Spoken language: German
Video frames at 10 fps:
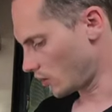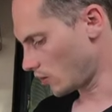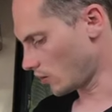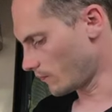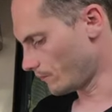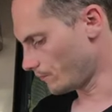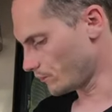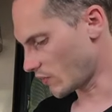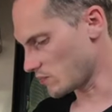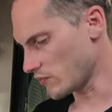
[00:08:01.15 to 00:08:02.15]
Ähm,
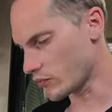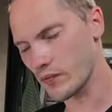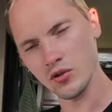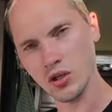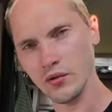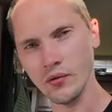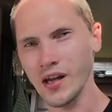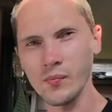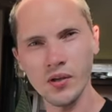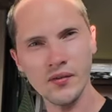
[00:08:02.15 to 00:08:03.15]
bei mir wird es wahrscheinlich so
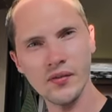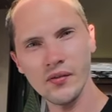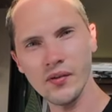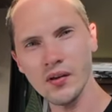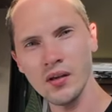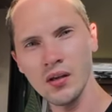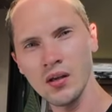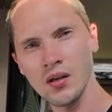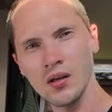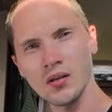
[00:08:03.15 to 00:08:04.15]
halbe Hitze sein.
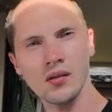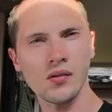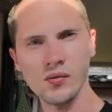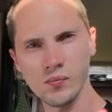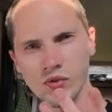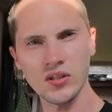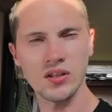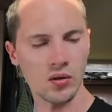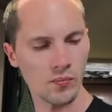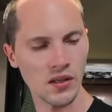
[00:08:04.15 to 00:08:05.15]
Das muss ich
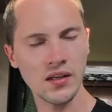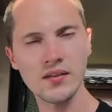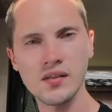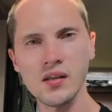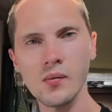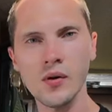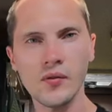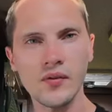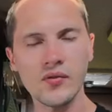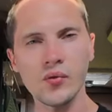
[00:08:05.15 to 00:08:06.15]
dann nochmal testen,
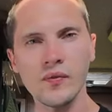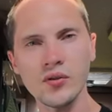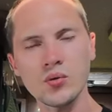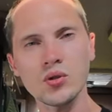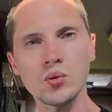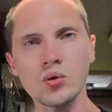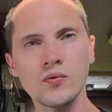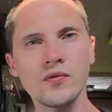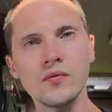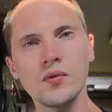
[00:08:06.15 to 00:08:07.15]
aber wenn es irgendwann zwischendurch zu
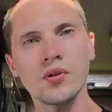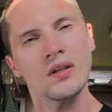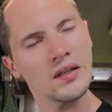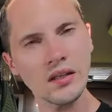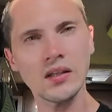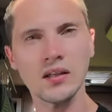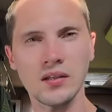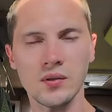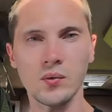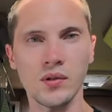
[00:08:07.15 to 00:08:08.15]
viel wird, dann drehe
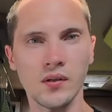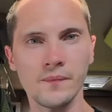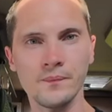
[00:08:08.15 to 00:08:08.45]
ich es runter.